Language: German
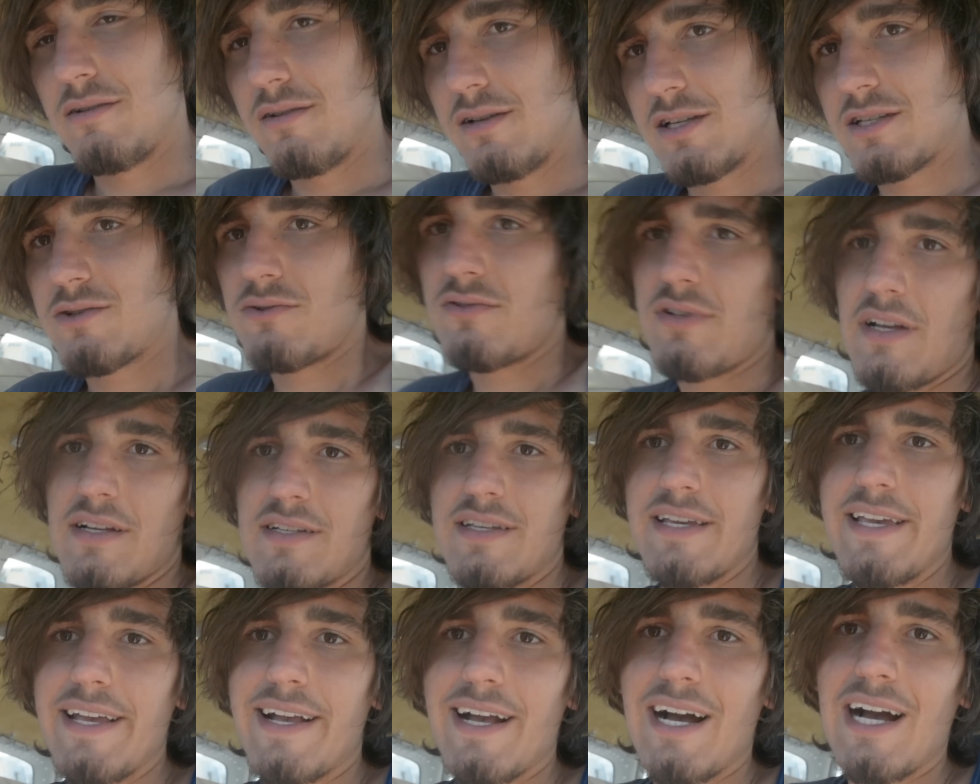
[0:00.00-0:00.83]
Ist uns eigentlich
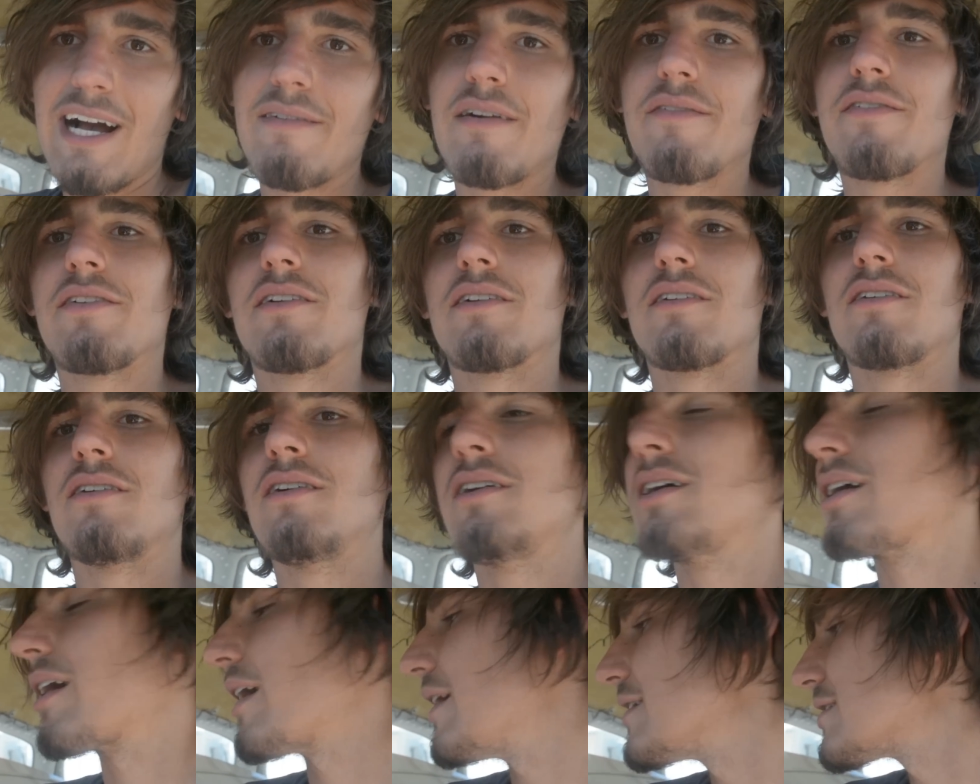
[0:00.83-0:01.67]
egal, weil wir eine
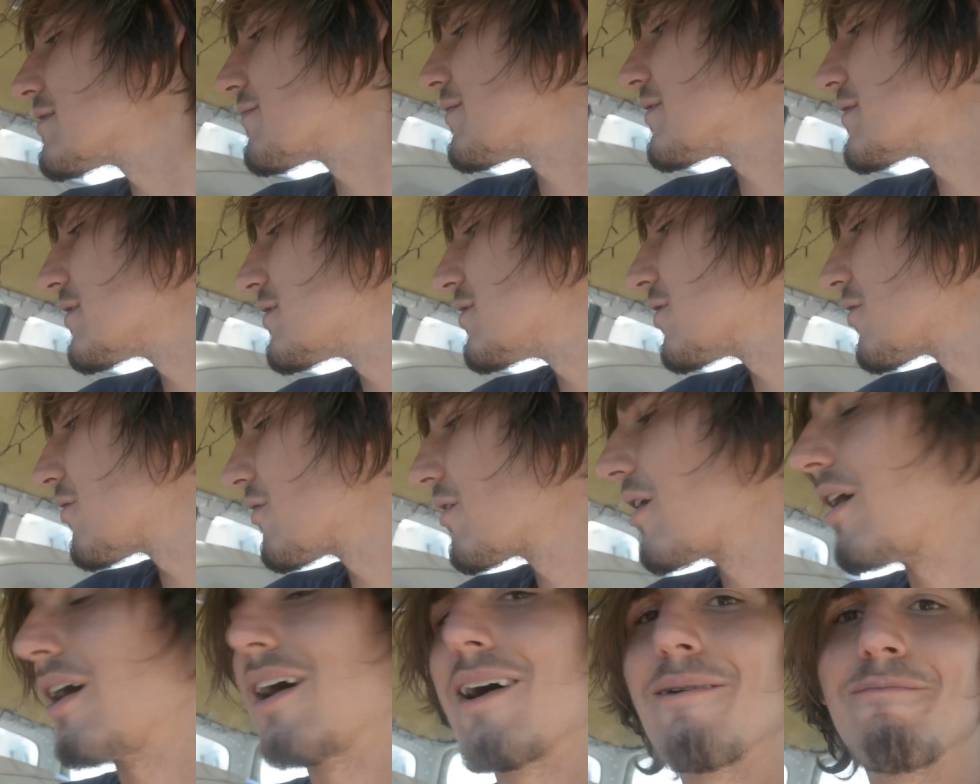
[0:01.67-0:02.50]

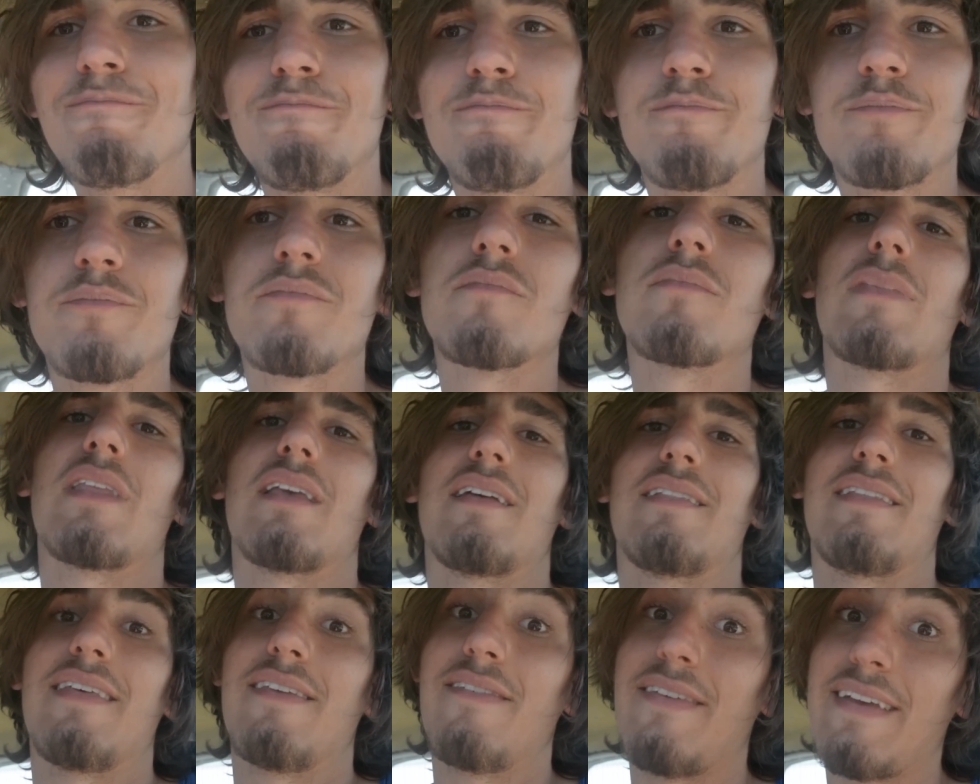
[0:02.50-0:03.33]
Reiseversicherung haben.
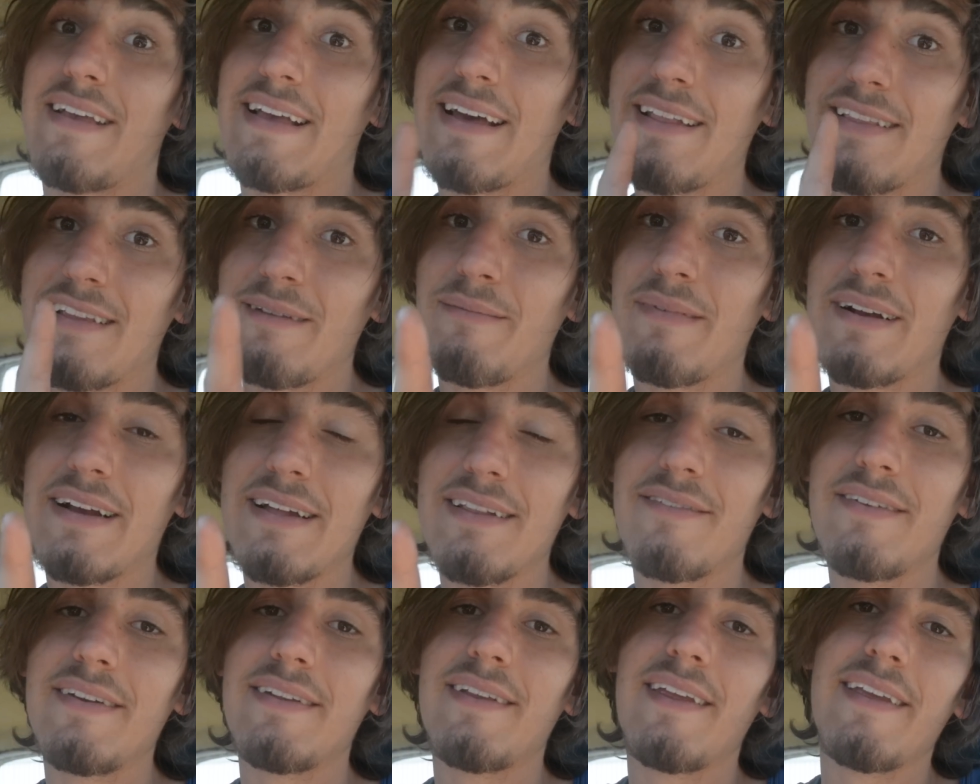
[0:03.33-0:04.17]
Deswegen ganz immer
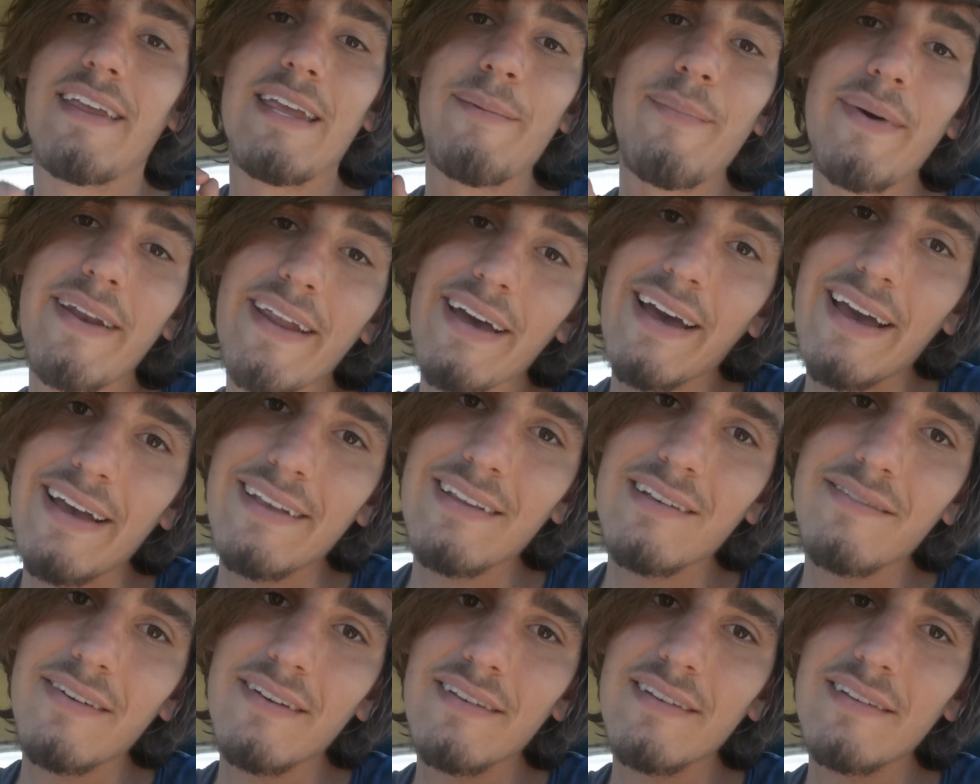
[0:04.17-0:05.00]
ganz wichtig, immer eine
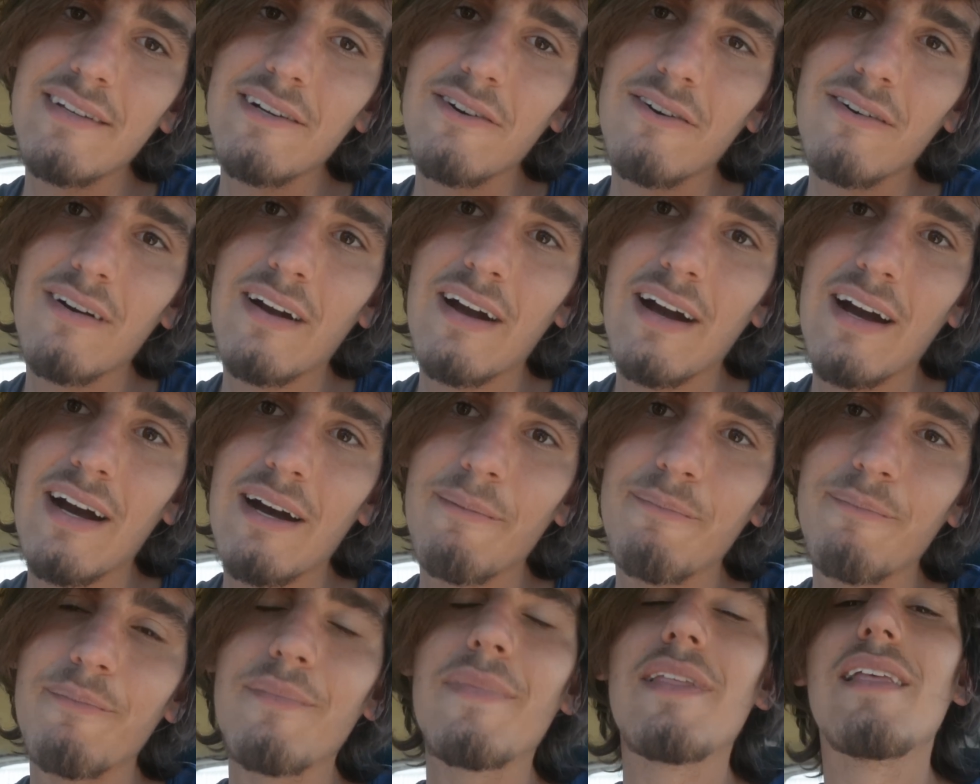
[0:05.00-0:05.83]
Reiseversicherung
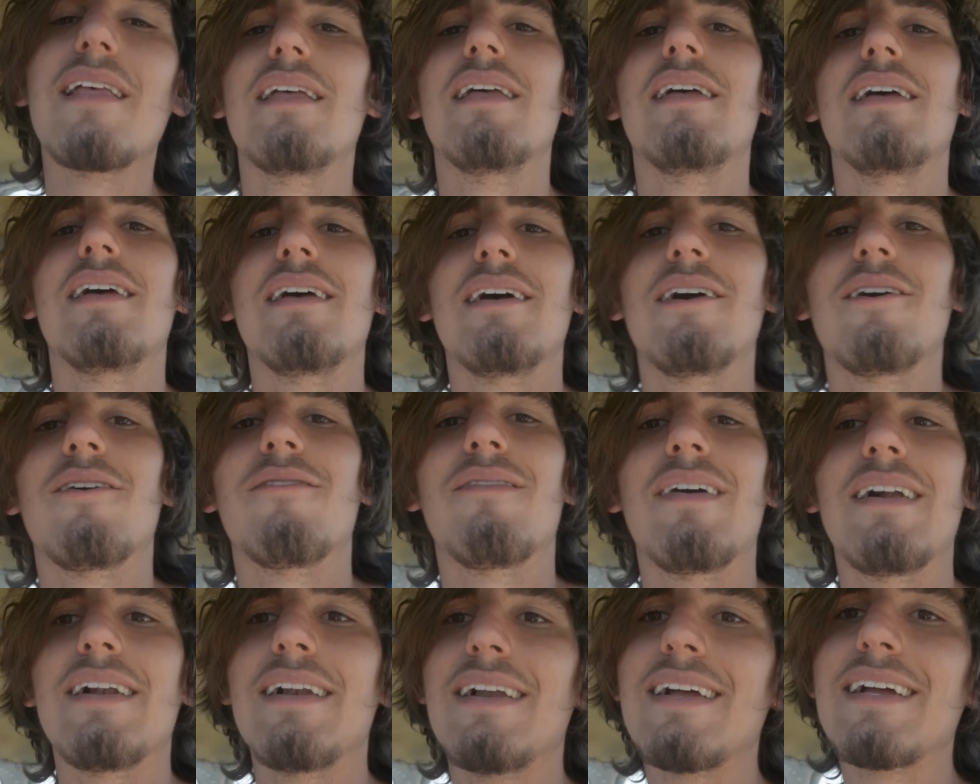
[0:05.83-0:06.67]
haben,
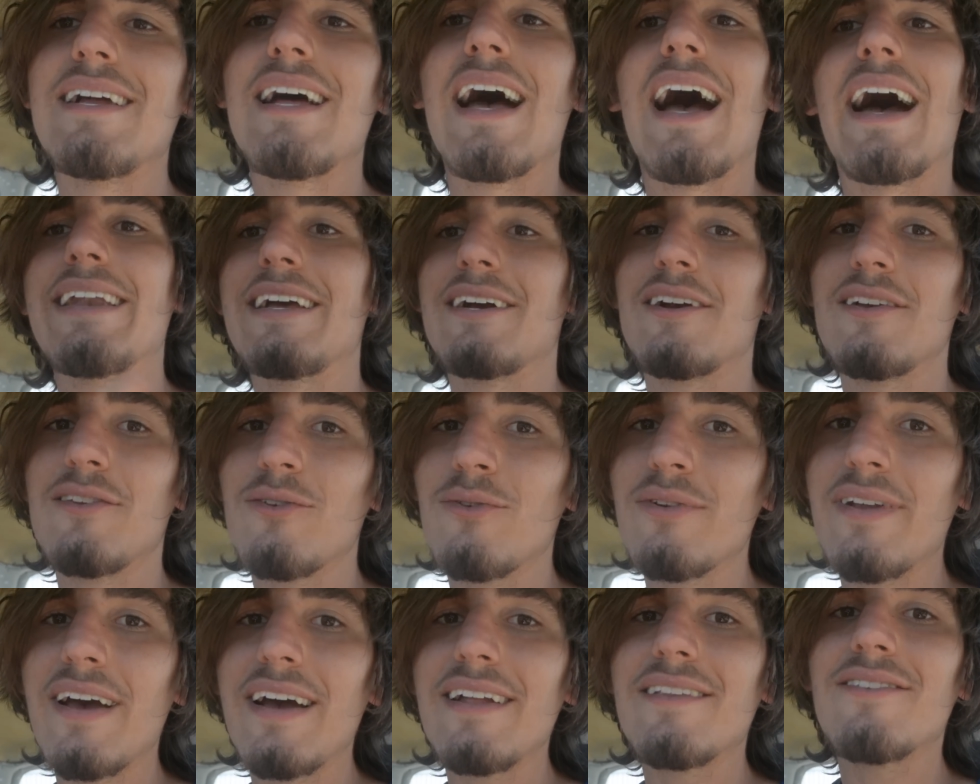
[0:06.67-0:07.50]
weil an der
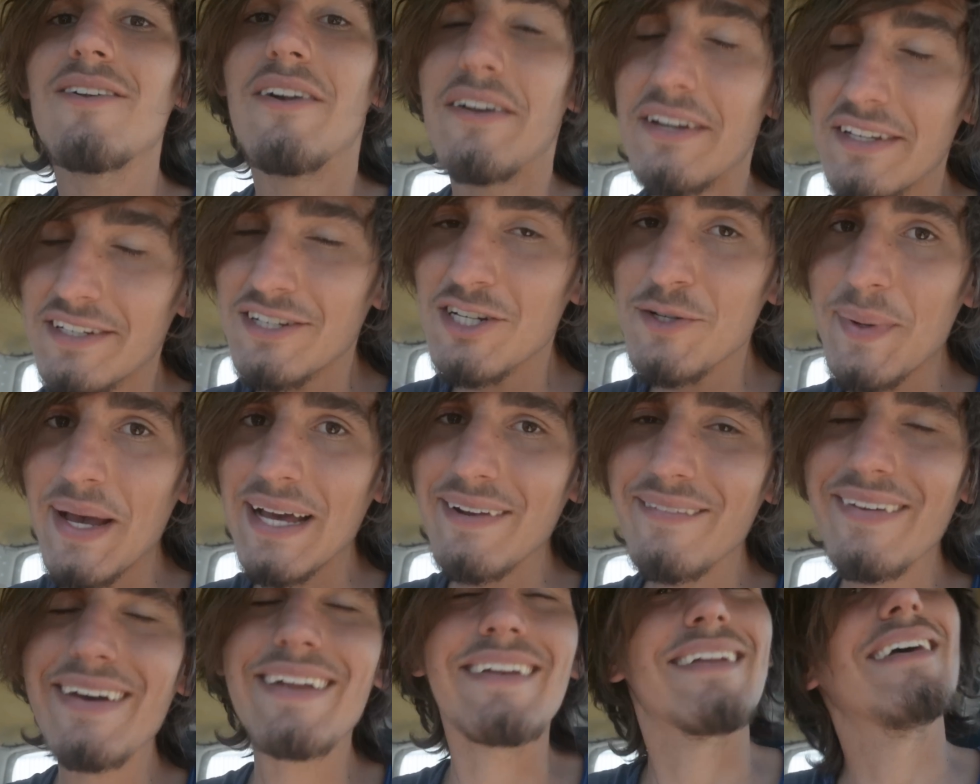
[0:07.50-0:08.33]
Gesundheit soll nicht
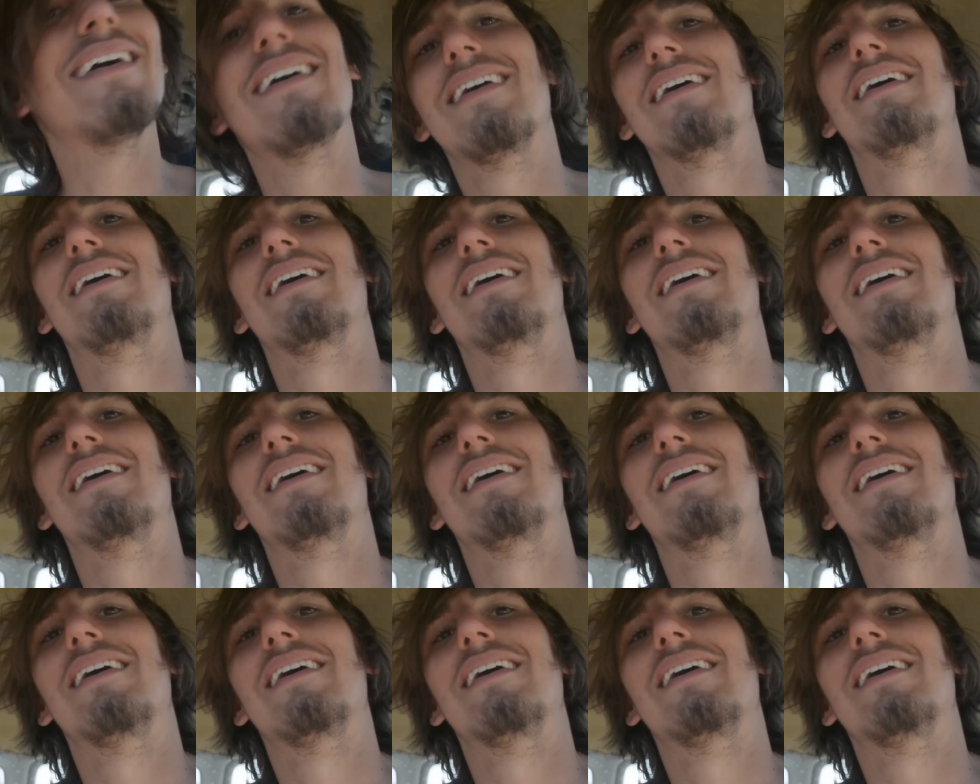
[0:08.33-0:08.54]
gespart werden.